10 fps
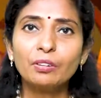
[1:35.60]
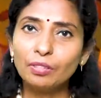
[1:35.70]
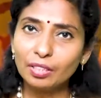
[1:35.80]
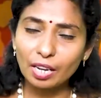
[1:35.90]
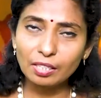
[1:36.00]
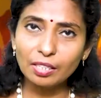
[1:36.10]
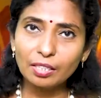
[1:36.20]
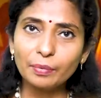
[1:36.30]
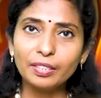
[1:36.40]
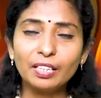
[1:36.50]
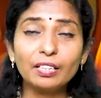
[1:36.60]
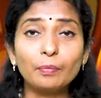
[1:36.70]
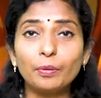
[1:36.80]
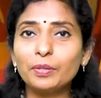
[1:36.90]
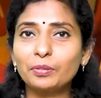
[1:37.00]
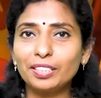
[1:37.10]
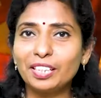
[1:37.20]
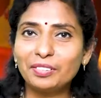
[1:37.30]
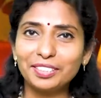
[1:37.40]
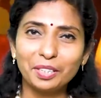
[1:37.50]
உங்கள் ராசி அதிபதி தான் எப்போதுமே
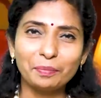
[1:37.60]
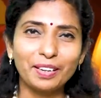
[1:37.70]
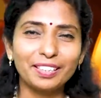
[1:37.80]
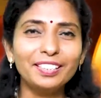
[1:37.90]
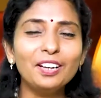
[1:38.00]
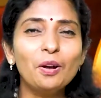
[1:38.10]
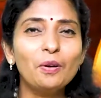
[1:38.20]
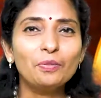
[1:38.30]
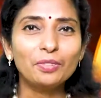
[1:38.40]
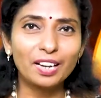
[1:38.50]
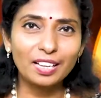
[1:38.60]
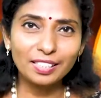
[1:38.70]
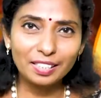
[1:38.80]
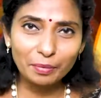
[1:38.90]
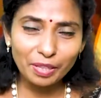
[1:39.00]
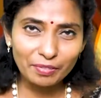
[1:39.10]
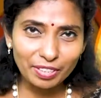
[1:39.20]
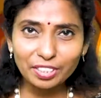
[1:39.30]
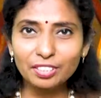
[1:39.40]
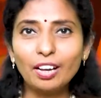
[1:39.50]
சுற்றிக்கிட்டே வந்துட்டு இருப்பார் உங்கள் ராசி அதிபதியை
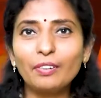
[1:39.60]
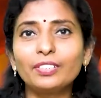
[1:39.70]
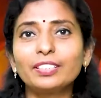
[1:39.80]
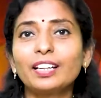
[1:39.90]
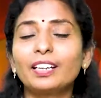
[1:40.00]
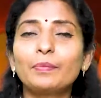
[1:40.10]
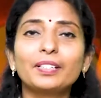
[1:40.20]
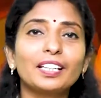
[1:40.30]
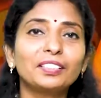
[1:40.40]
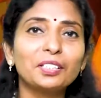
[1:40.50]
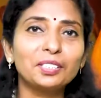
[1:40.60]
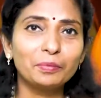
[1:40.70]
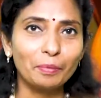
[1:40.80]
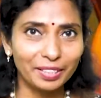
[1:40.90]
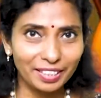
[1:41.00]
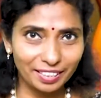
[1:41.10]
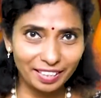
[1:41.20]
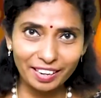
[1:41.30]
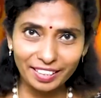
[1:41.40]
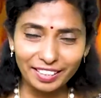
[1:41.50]
வச்சு தான் வந்து நிறைய பேருக்கு சந்தோஷமும்
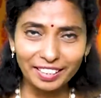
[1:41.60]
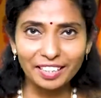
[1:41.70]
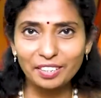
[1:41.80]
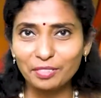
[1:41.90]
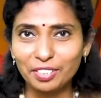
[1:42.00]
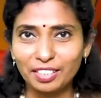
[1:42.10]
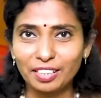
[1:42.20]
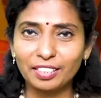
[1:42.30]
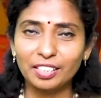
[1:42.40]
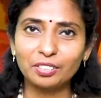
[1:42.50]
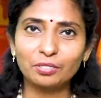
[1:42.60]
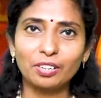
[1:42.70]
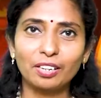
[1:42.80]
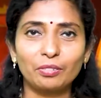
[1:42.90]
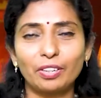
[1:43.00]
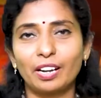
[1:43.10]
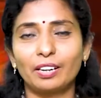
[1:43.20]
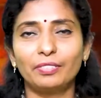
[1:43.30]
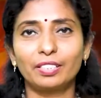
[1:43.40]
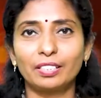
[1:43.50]
இருக்கா இல்லையான்ற விஷயங்கள்லாம் தெரிஞ்சு கொள்ளக்கூடிய
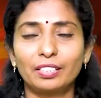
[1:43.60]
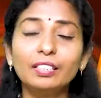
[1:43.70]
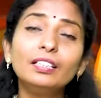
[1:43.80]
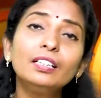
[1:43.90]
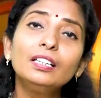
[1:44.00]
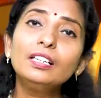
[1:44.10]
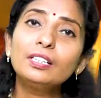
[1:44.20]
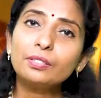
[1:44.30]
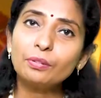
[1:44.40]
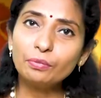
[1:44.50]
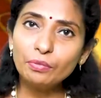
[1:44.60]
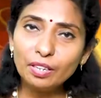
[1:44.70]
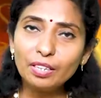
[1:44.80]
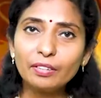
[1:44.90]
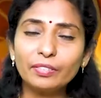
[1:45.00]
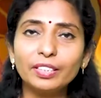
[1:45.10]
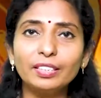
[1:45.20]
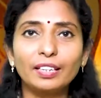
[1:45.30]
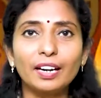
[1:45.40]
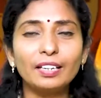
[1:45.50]
இருக்குது ஸோ உங்களுக்கு வந்து
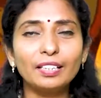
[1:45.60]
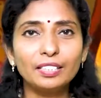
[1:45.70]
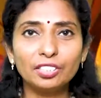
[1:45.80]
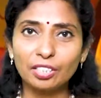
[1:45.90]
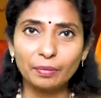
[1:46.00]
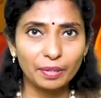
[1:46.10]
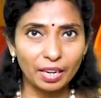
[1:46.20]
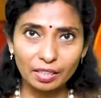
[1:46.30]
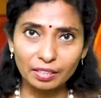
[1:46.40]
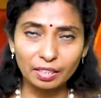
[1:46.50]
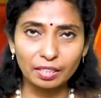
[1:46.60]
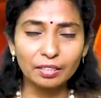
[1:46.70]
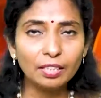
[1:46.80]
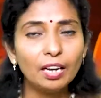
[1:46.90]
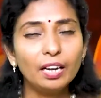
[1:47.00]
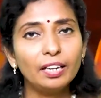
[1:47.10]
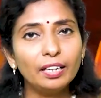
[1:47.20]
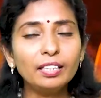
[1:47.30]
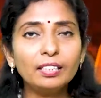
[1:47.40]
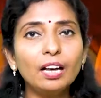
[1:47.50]
இந்த கட்டகச்சனி இப்போ நடந்துட்டுருக்கு
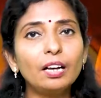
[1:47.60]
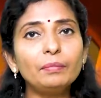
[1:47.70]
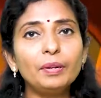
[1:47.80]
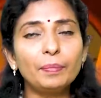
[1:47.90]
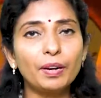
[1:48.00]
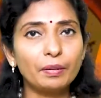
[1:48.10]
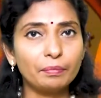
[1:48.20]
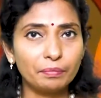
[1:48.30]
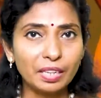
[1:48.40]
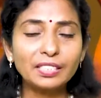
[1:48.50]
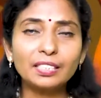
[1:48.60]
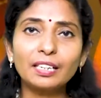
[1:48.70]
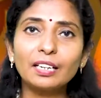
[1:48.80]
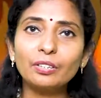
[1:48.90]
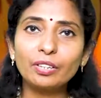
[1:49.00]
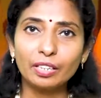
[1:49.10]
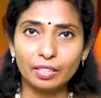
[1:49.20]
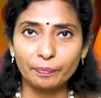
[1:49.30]
இருந்தாலும் இப்போ மற்ற கிரகங்களுடைய